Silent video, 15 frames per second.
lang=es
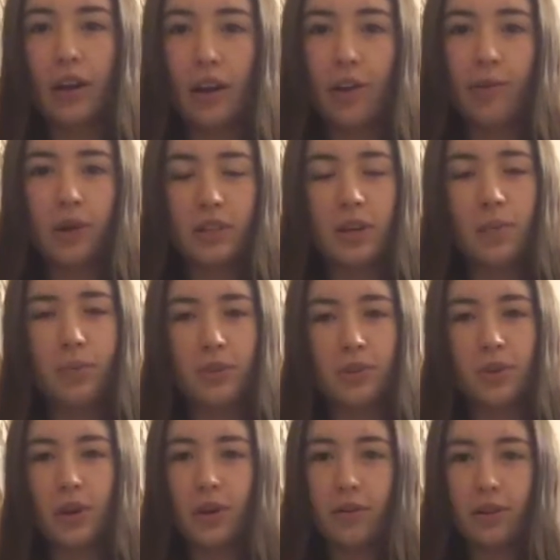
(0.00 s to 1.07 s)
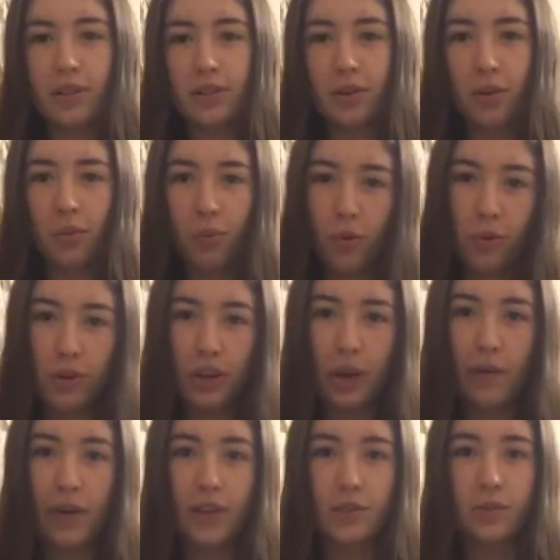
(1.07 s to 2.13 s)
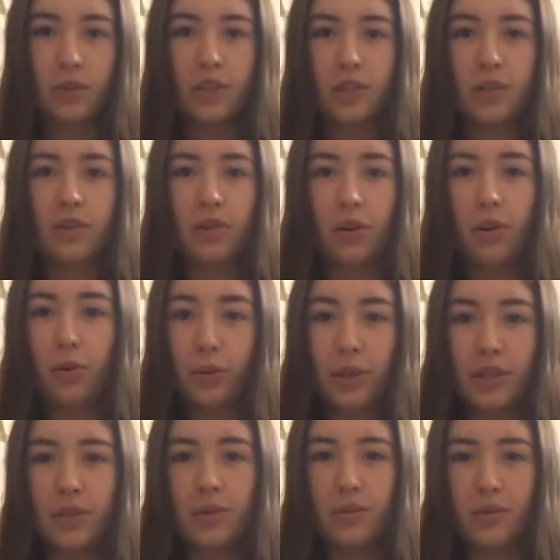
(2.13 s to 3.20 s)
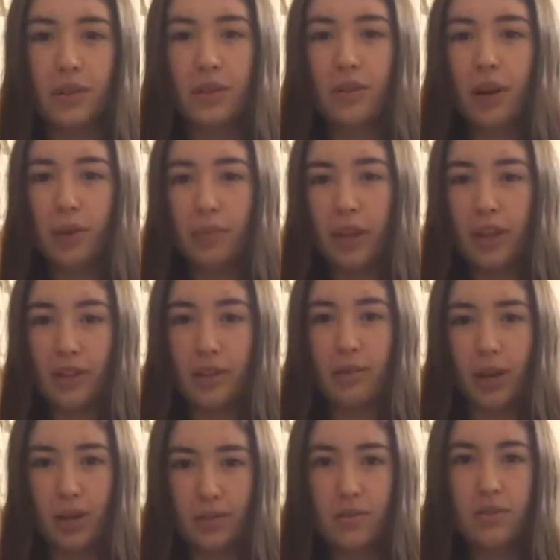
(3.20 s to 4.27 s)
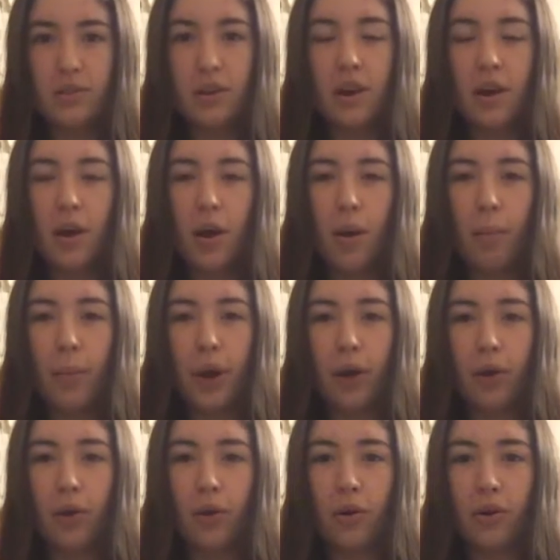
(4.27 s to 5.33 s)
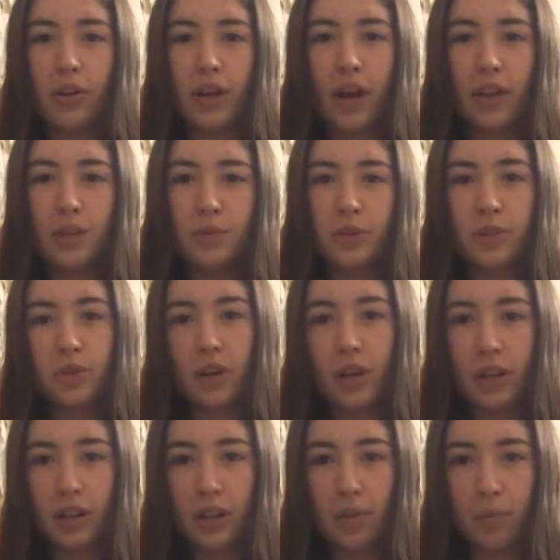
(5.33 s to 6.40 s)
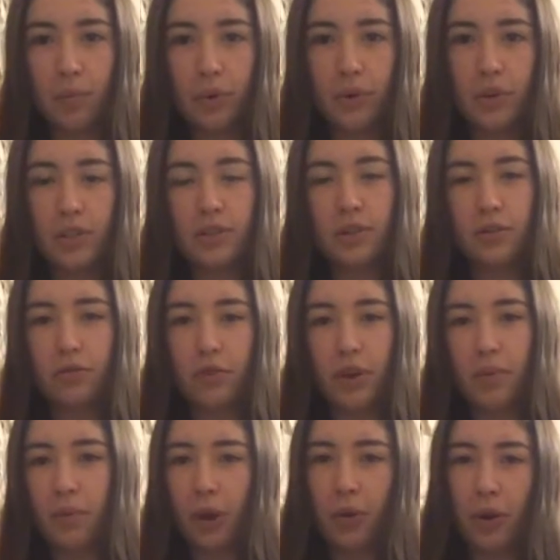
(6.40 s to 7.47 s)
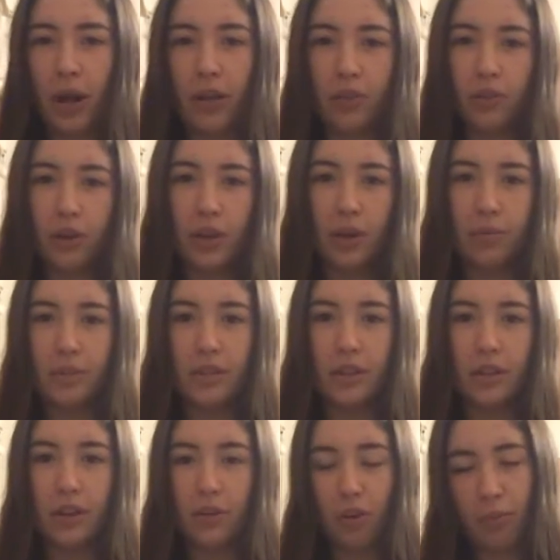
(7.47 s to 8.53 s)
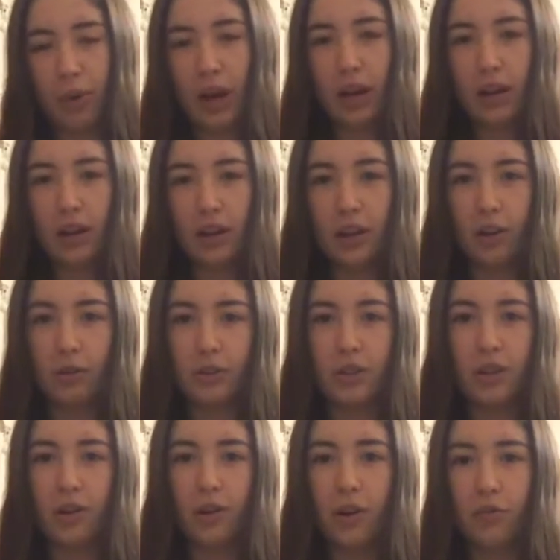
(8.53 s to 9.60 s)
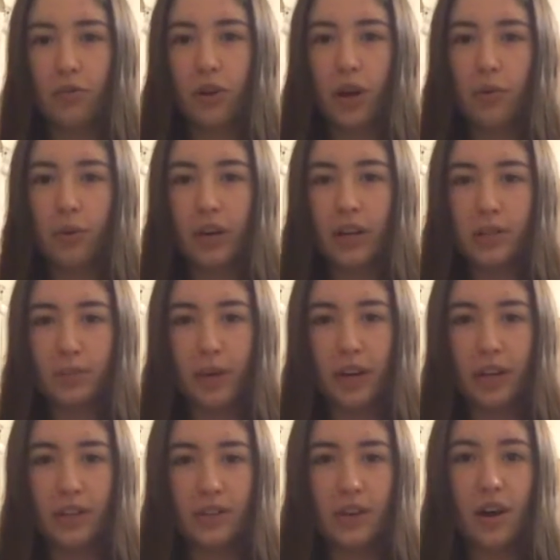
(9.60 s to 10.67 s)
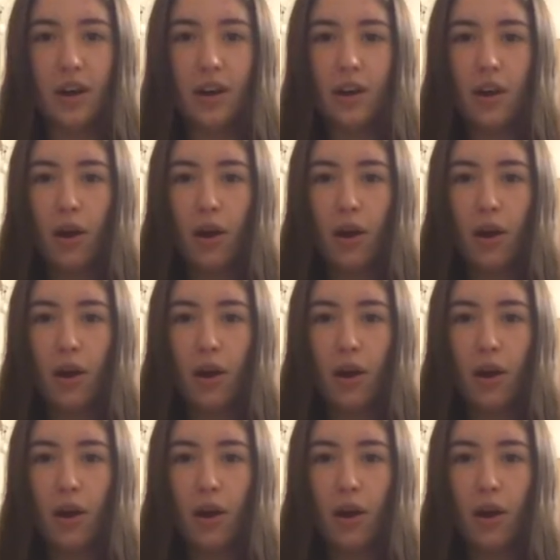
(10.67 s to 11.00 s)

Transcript: y nerviosa, puesto que no es común que vayas con, un desconocido y le pidas abrazos, pero ya después con el tiempo esto fue mejorando y ya me sentí normal y considero que fue una buena experiencia